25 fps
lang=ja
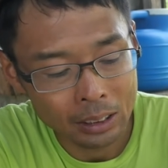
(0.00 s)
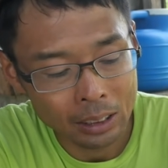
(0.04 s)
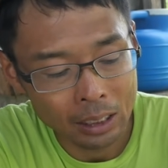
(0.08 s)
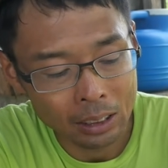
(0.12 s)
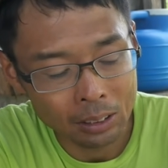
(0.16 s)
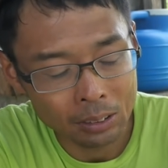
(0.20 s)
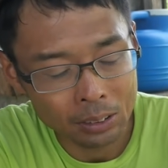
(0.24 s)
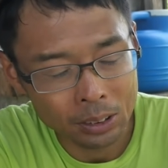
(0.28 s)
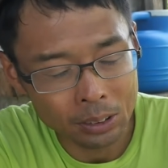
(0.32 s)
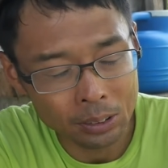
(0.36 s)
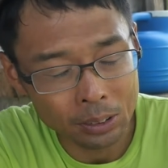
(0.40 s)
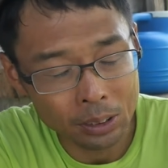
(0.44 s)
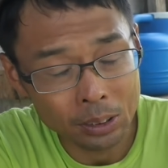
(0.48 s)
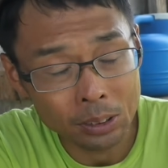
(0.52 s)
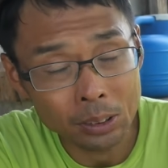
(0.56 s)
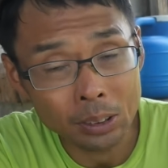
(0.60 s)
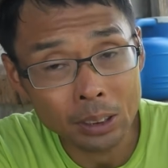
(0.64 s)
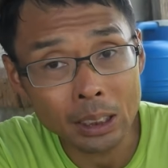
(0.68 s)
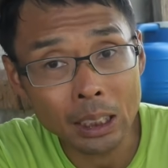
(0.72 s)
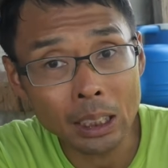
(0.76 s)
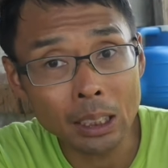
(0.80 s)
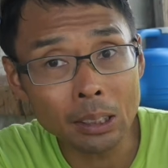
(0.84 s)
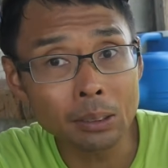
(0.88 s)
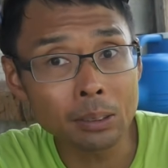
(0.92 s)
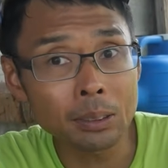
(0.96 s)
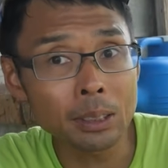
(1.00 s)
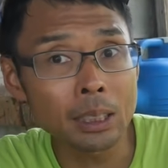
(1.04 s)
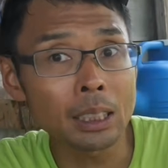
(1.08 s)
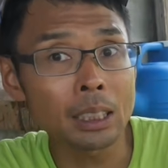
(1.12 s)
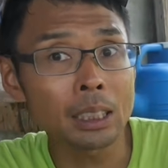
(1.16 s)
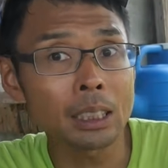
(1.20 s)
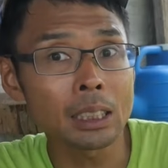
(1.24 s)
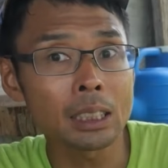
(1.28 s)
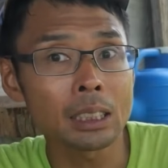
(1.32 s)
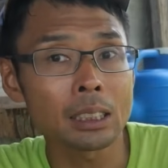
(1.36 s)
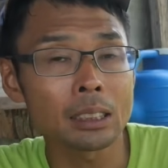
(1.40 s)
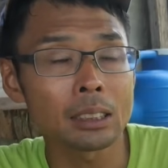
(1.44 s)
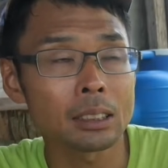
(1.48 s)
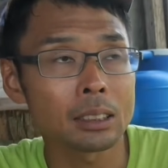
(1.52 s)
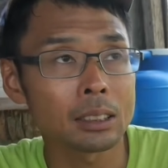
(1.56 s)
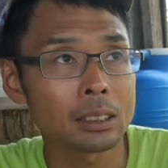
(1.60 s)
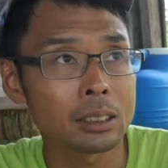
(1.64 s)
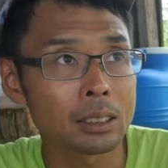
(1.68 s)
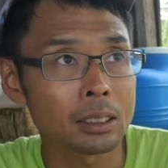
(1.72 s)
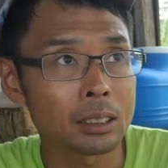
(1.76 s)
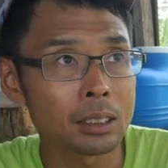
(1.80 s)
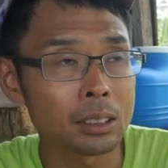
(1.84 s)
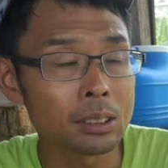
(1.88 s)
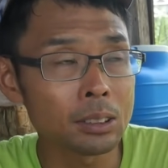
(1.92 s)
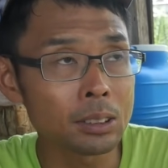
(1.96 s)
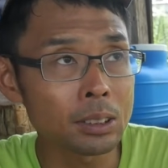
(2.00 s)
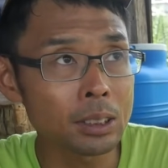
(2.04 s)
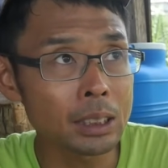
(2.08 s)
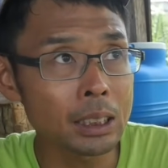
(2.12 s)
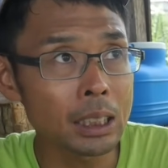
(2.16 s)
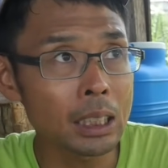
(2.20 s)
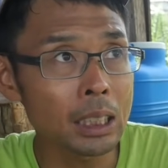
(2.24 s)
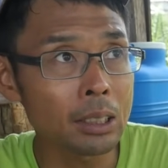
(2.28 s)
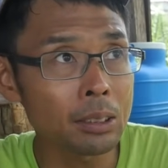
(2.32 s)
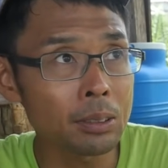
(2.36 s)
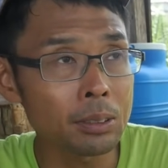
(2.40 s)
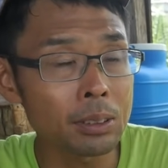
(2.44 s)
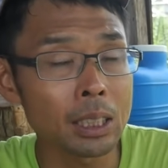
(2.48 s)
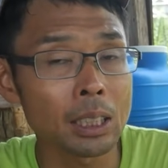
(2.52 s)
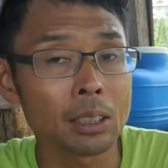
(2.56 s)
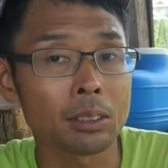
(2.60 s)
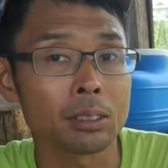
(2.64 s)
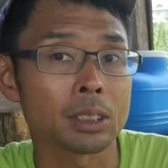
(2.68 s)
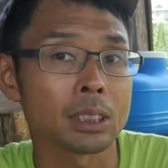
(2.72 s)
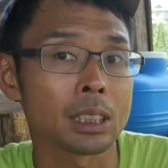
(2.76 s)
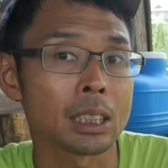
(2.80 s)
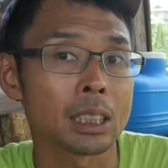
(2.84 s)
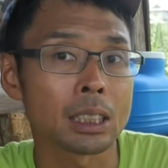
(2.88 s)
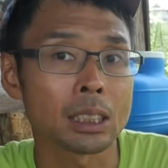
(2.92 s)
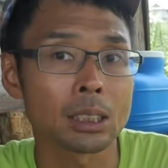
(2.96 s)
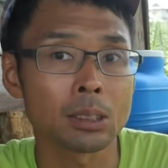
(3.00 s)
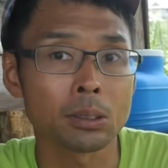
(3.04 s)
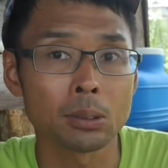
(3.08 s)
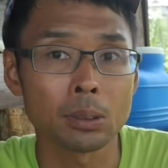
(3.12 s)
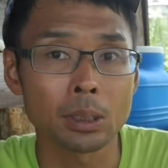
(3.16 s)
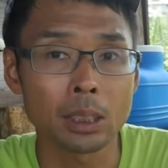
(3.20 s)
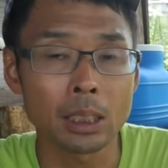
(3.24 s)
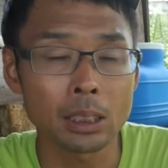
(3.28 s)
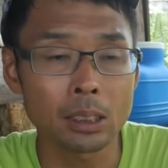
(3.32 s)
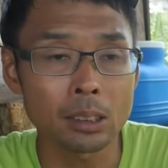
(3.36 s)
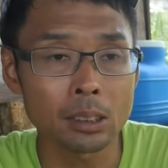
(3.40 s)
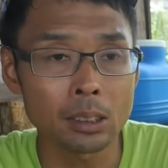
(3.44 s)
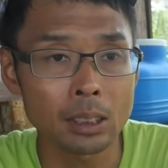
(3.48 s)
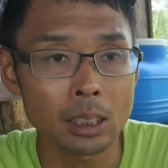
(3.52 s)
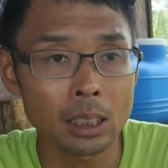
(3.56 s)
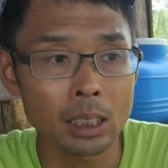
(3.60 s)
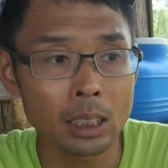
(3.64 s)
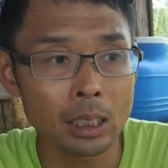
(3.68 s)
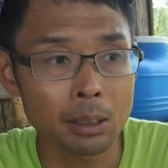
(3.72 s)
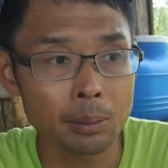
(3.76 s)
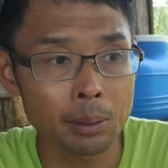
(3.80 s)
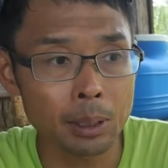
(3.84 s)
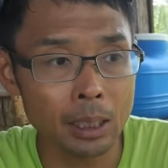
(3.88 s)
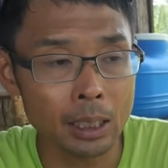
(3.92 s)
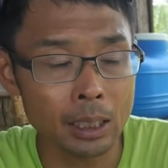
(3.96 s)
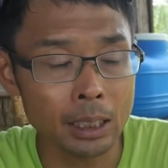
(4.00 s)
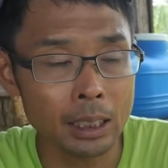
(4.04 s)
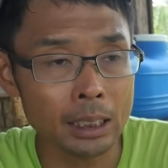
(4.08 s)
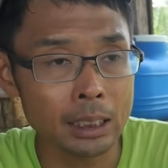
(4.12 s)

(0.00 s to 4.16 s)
あの、その優勢不燃、優勢不燃の性質を受け継いでいた場合、